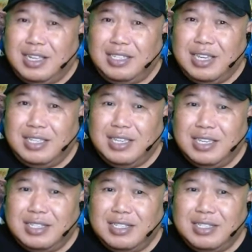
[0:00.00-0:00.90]
gadget,
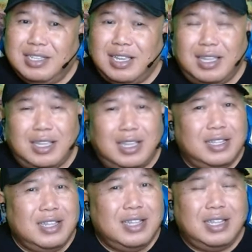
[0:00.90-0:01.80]

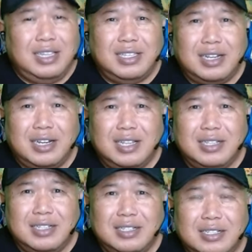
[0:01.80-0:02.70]
dan internet
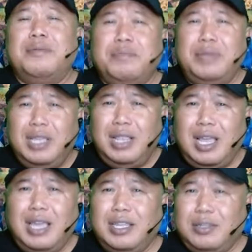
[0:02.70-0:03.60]
Bila
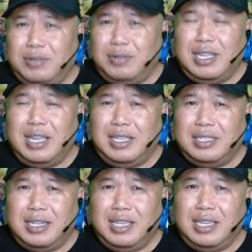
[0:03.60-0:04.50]
itu tidak
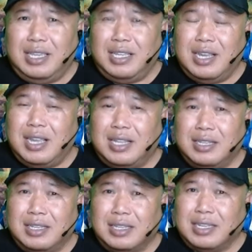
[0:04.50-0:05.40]
diseringi dengan
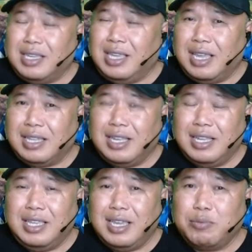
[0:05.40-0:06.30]
kegiatan
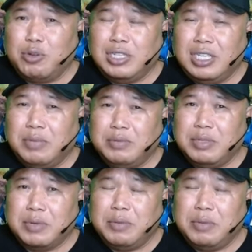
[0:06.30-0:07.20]
yang positif
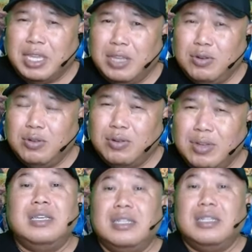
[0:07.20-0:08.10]
seperti mendaki gunung,
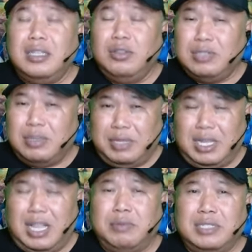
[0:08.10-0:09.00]
tentu sahabat
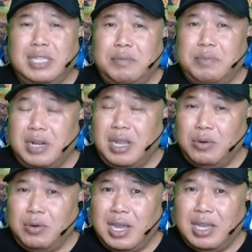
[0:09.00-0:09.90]
alam secara
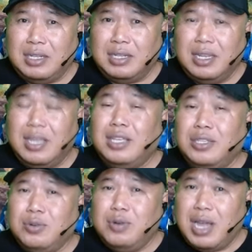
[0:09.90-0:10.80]
pergaulan
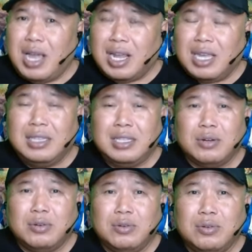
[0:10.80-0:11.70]
juga akan
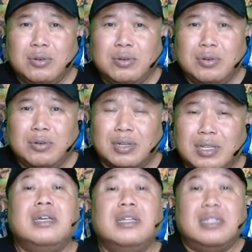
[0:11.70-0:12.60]
terkungkung,
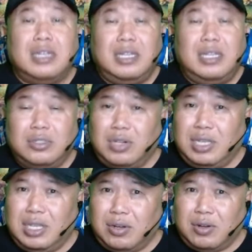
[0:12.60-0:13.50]

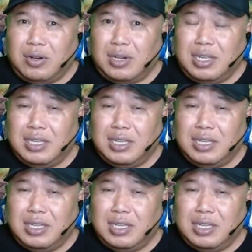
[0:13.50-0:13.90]
terisolir oleh